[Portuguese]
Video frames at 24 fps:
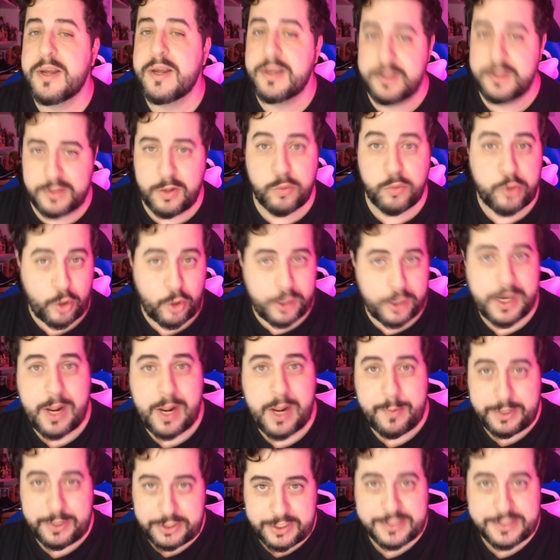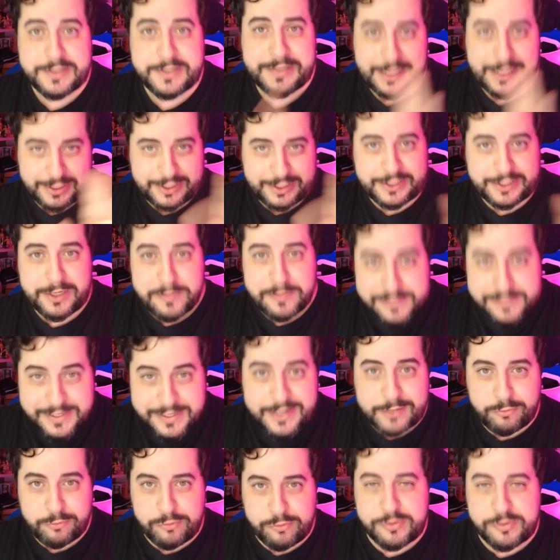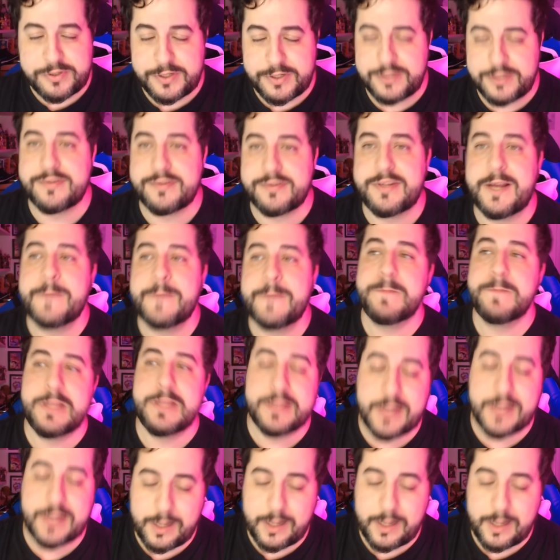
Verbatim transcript: Então, teoricamente, ele tá de lateral esquerdo no Santos, tá? Ele tá com a